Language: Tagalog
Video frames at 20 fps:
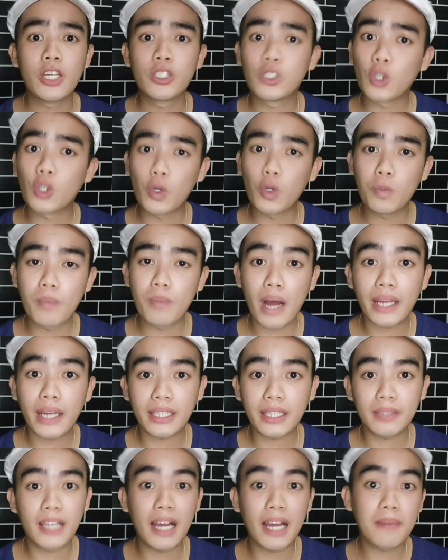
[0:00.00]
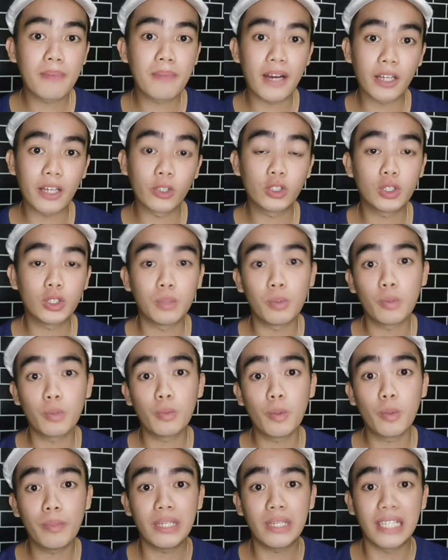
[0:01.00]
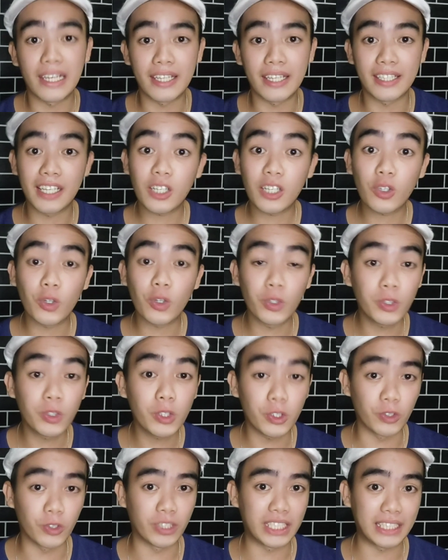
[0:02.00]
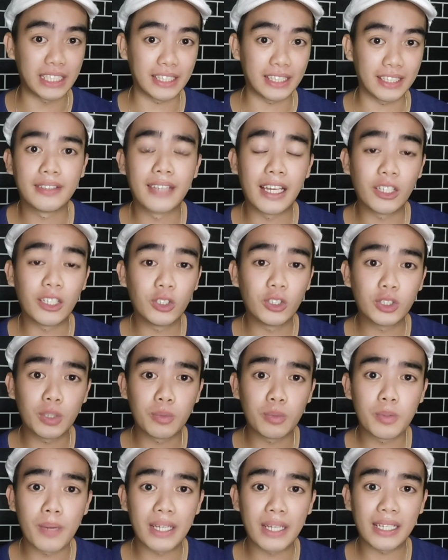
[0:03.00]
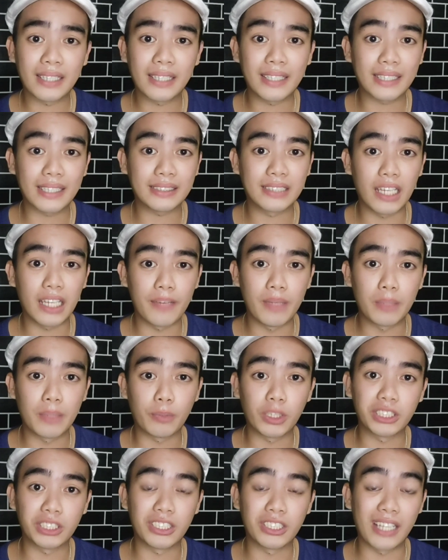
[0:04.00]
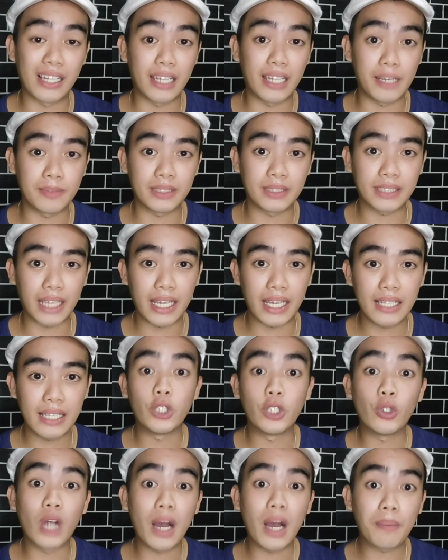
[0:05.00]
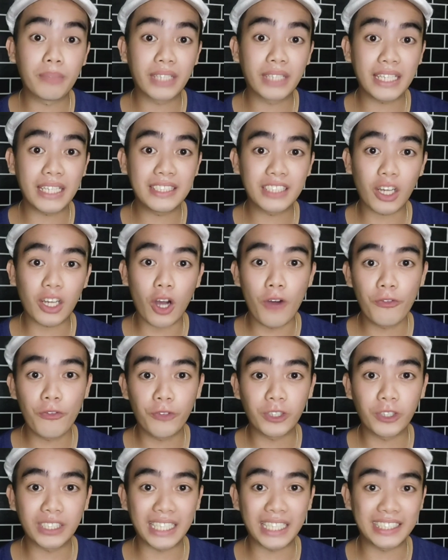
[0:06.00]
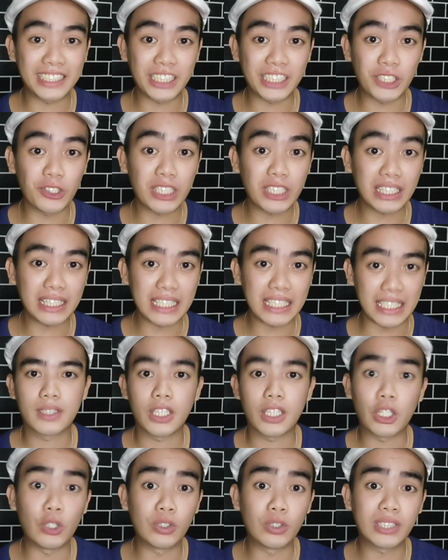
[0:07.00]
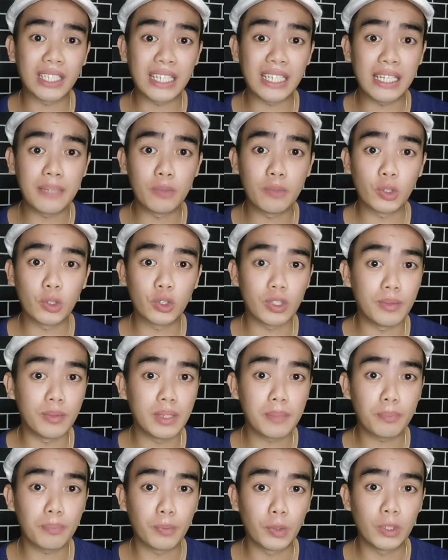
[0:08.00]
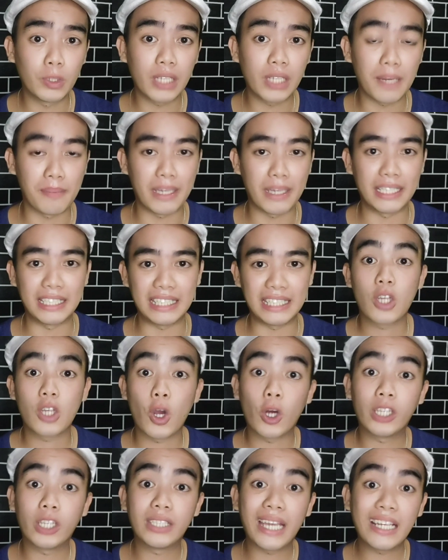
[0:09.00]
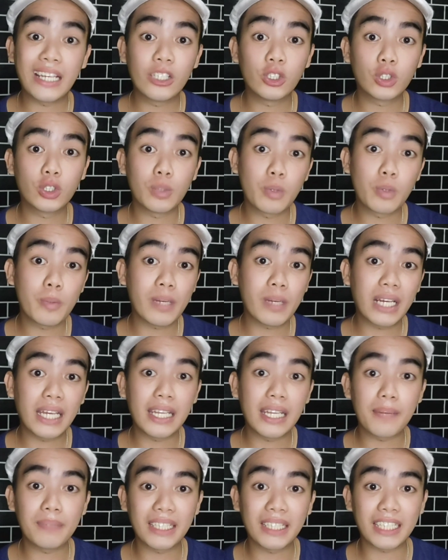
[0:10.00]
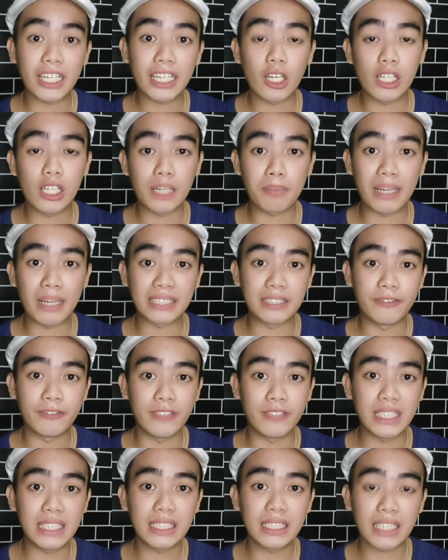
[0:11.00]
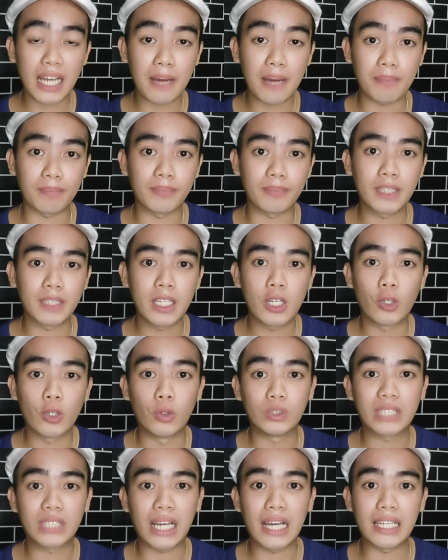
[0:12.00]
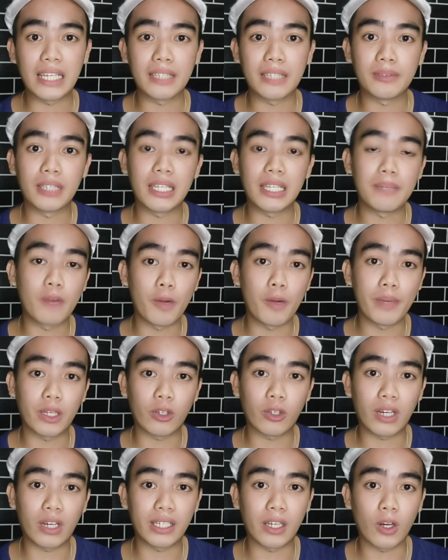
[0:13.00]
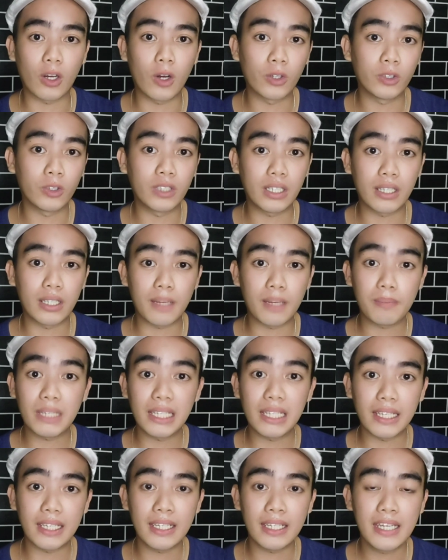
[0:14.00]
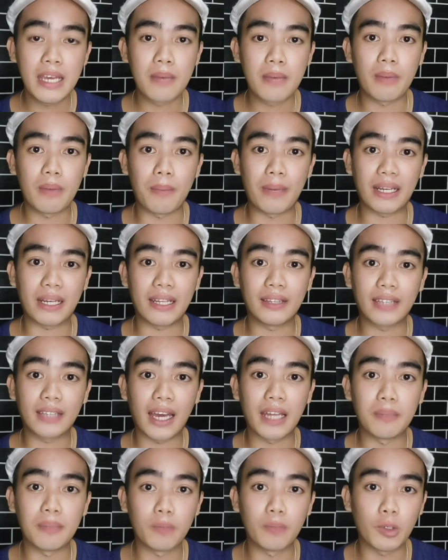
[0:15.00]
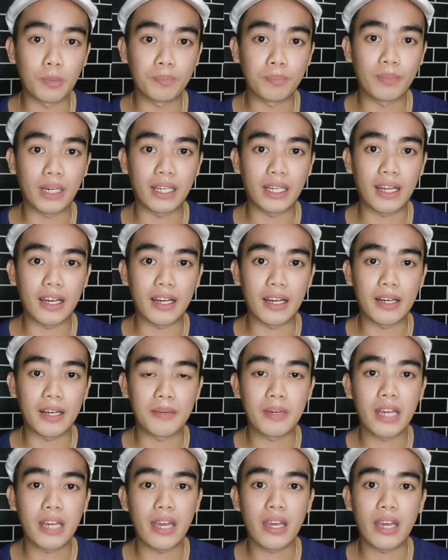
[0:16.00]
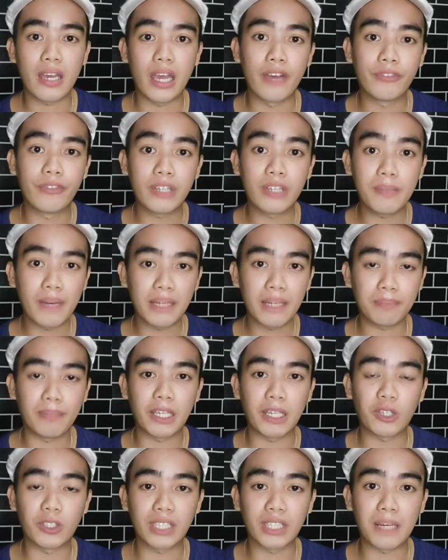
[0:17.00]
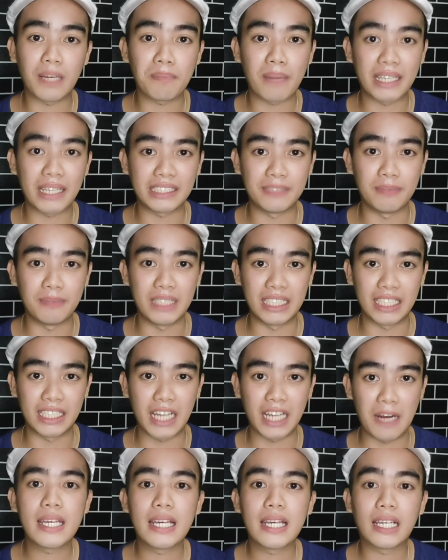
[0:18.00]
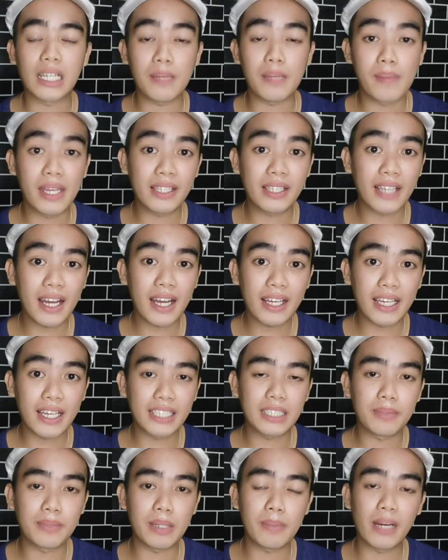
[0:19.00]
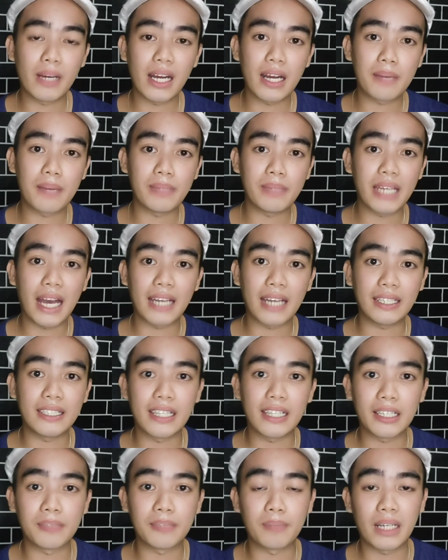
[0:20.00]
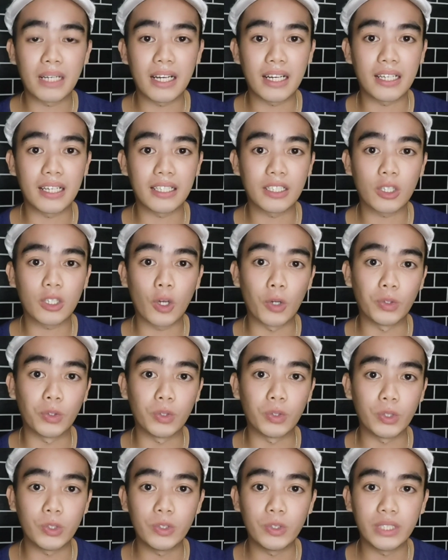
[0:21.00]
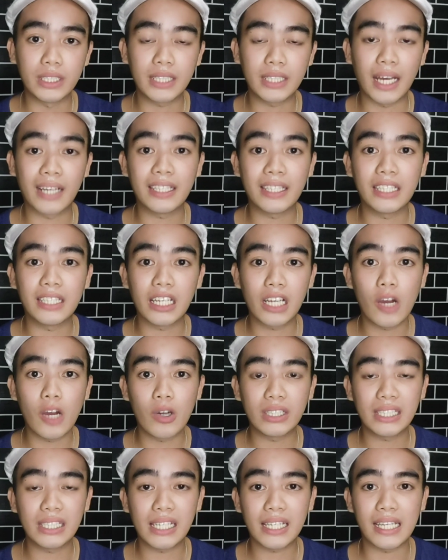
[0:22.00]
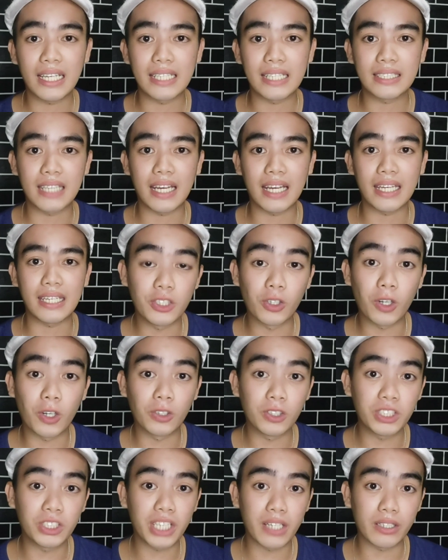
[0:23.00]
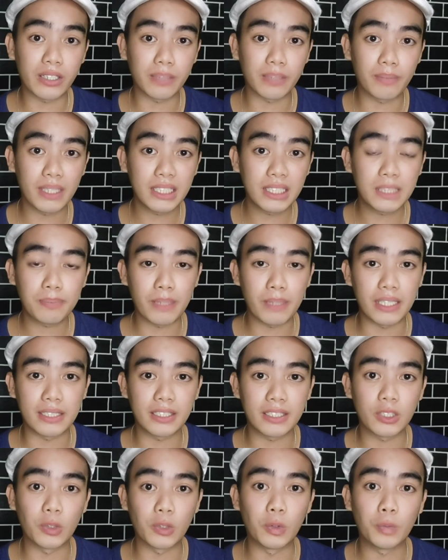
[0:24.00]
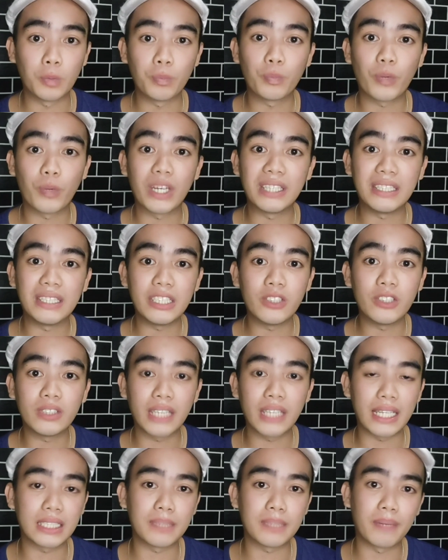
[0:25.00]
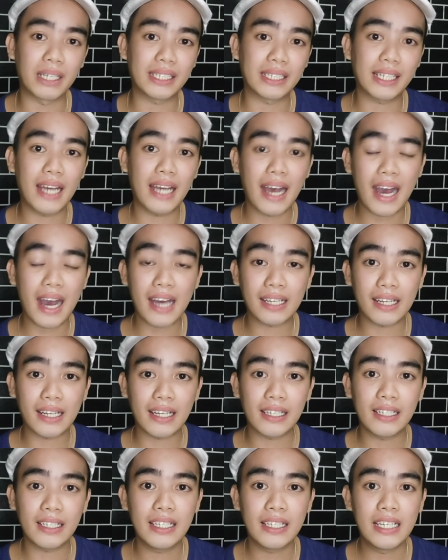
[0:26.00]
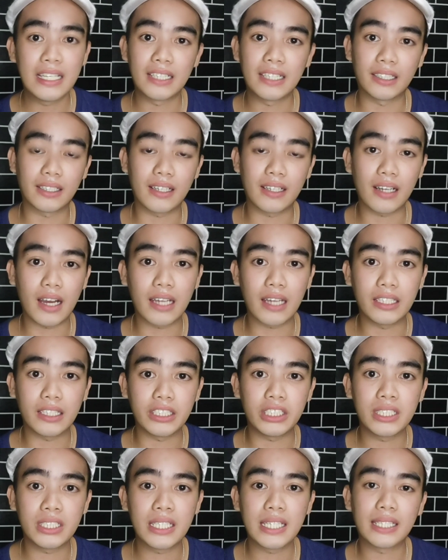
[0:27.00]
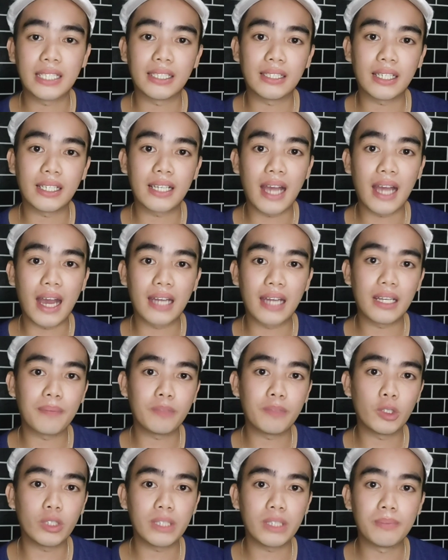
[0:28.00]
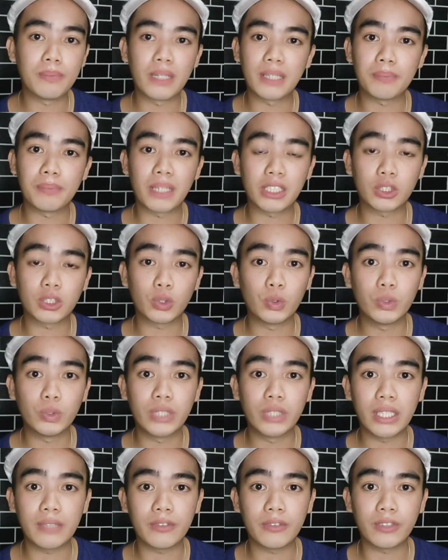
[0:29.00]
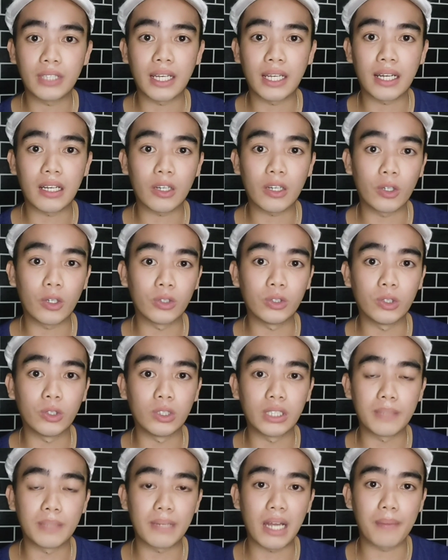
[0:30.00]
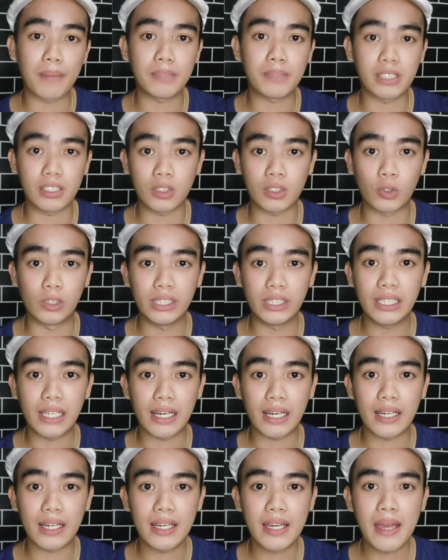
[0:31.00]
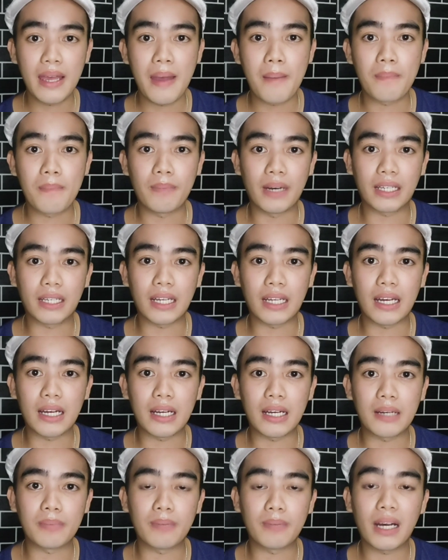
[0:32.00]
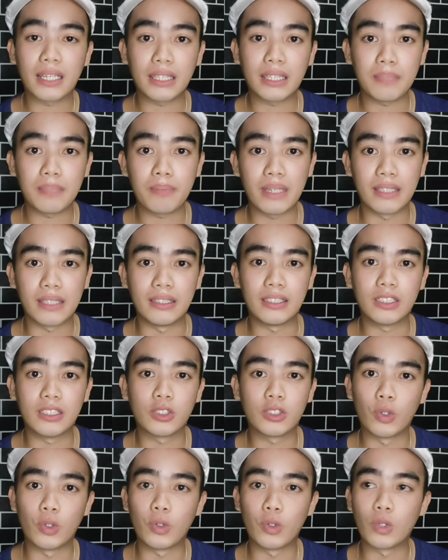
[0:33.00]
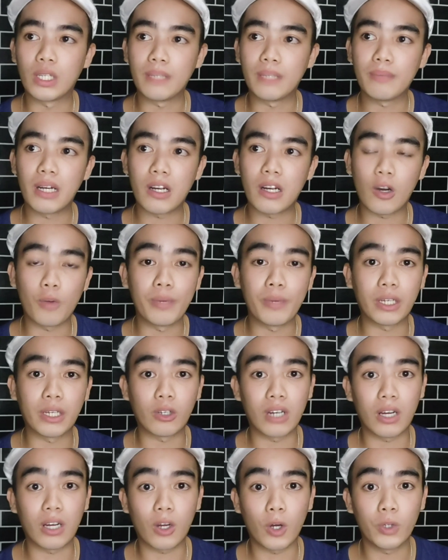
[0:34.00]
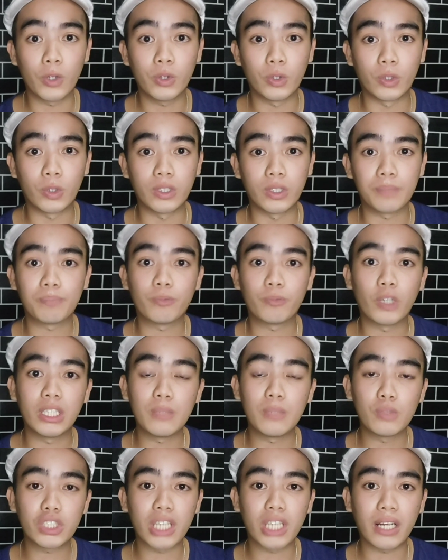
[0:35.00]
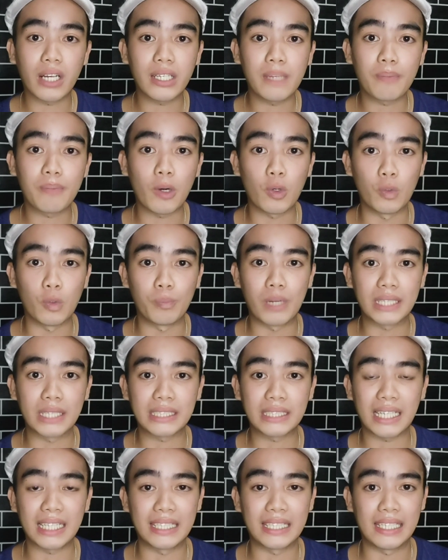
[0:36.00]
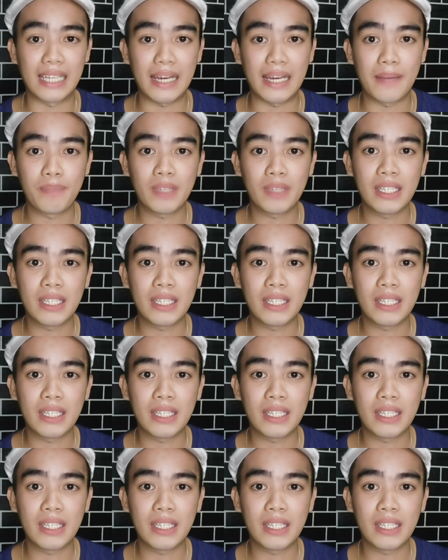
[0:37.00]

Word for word: So bakit nga ba gusto mong bumili ng condo unit? Dahil gusto mo ba ng next level personal lifestyle? Yung upgrade sa comfort at security? Yung sarili mong swimming pool amenity? Or dahil gusto mong maghanap ng regular passive income? Kung sakaling halimbawa meron ka ng condo na nabili, paparentahan mo para every month mayroon kang passive income. Karamihan nga guys sa may mga may-ari ng mga condo unit, ang ginagawa nila guys ay yung condo sharing bed space. So, pwede yun guys, mga nag-aaral, nagka-college, naghahanap yung ibang mga student na condo na malapit sa school nila para makatipid. So, halimbawa, kung meron kang condo, pwede mo siyang ipaupa sa kanila.